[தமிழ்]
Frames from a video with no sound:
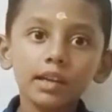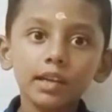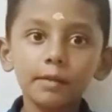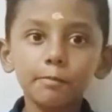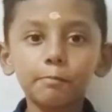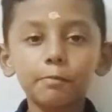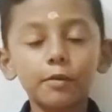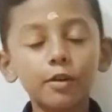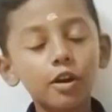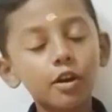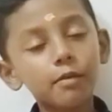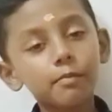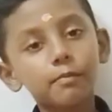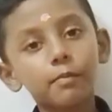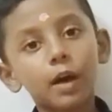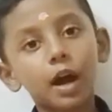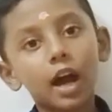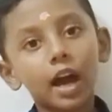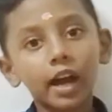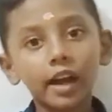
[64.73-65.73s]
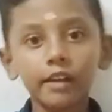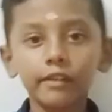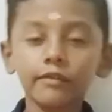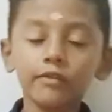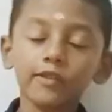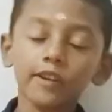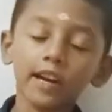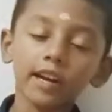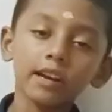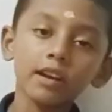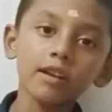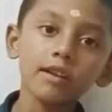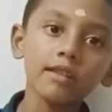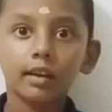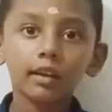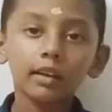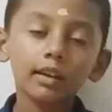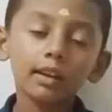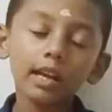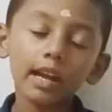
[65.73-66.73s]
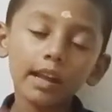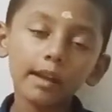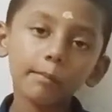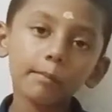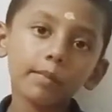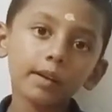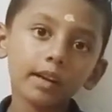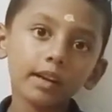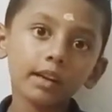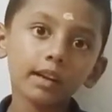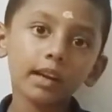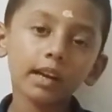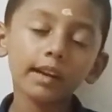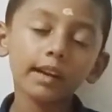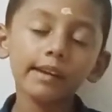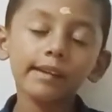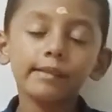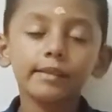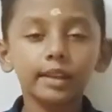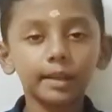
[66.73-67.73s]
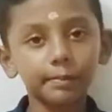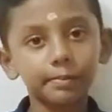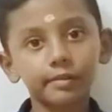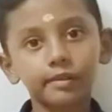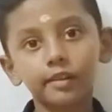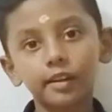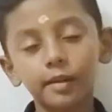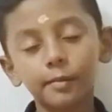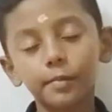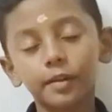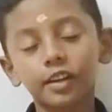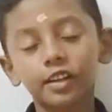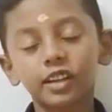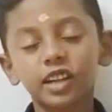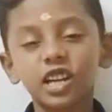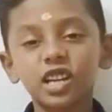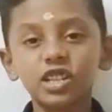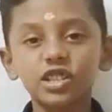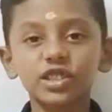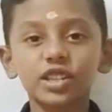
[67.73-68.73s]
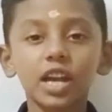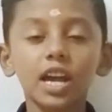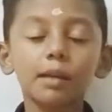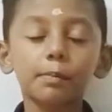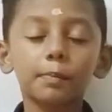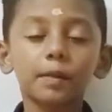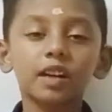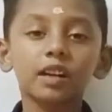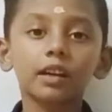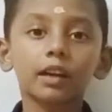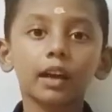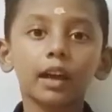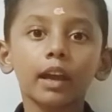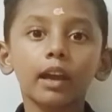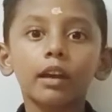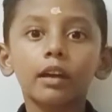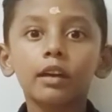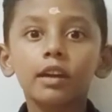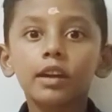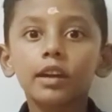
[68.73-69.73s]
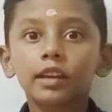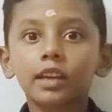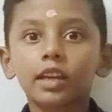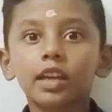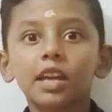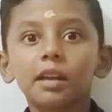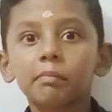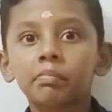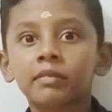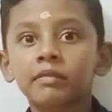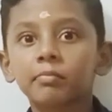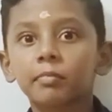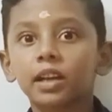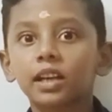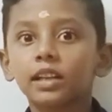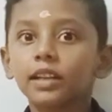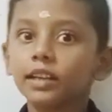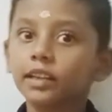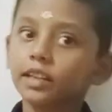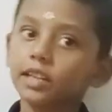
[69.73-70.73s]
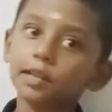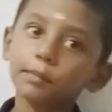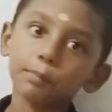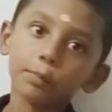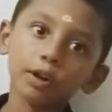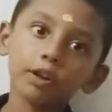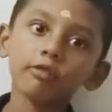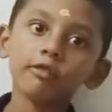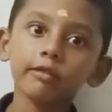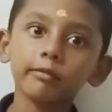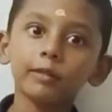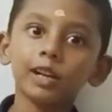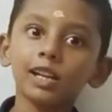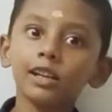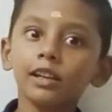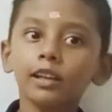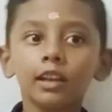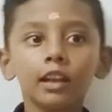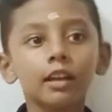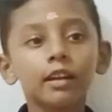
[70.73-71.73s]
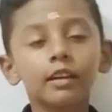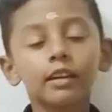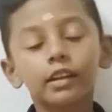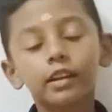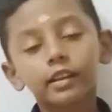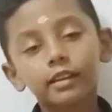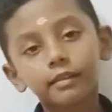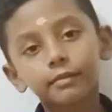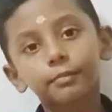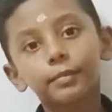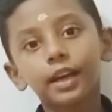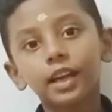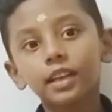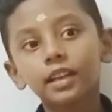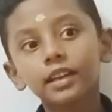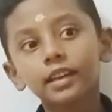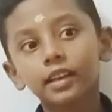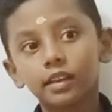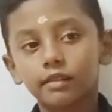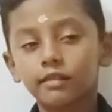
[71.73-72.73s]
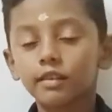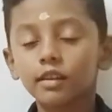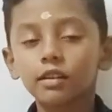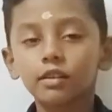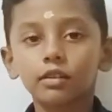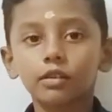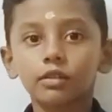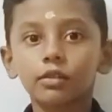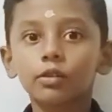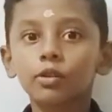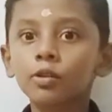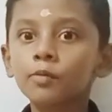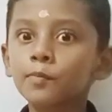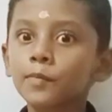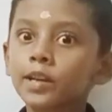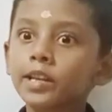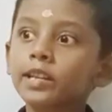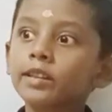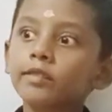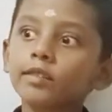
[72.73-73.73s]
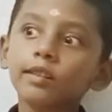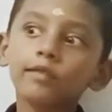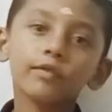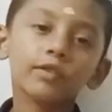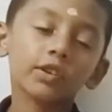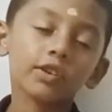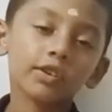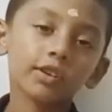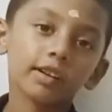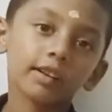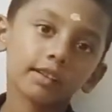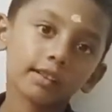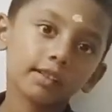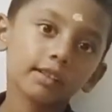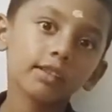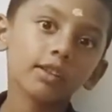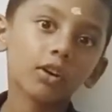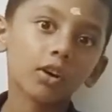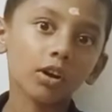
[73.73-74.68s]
இப்போ பாய் ஃப்ரெண்ட் லைக் பண்ணுங்க சப்ஸ்கிரைப் பண்ணுங்க ஷேர் பண்ணுங்க கீப் ஸ்மைலிங் கீப் ஆன் ஸ்மைலிங் ஸ்மைலிங் இஸ் அ குட் மெடிசன் ஃபார் யுவர் ஹெல்த்